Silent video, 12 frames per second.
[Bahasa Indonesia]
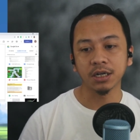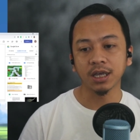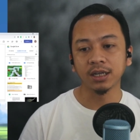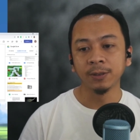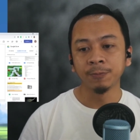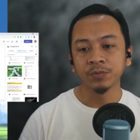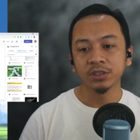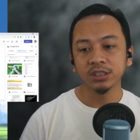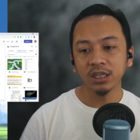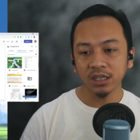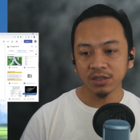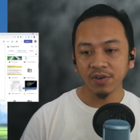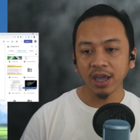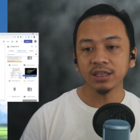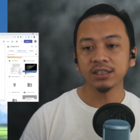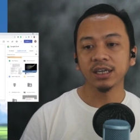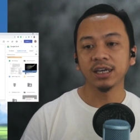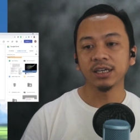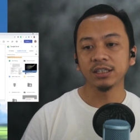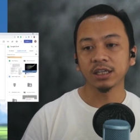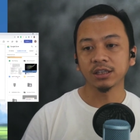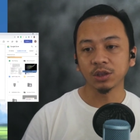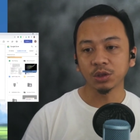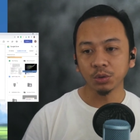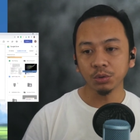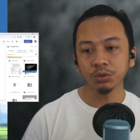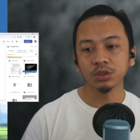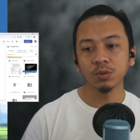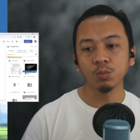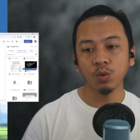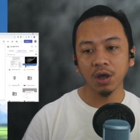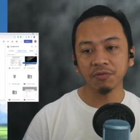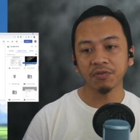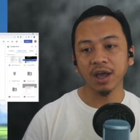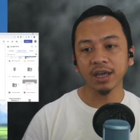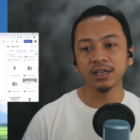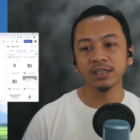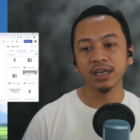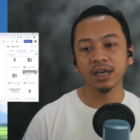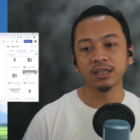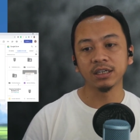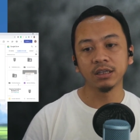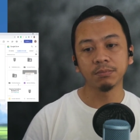Nah, jenis filenya ya tentu semua file yang di,